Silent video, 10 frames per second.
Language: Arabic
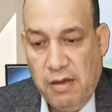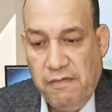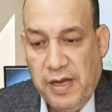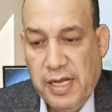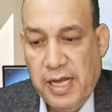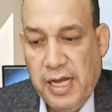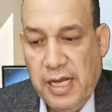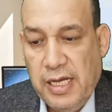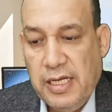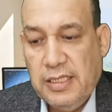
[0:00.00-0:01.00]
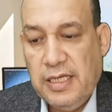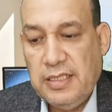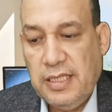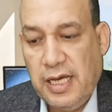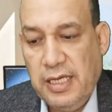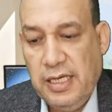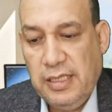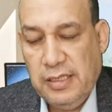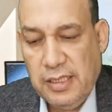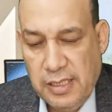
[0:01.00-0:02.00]
فجأة
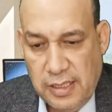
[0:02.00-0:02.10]
تستعيد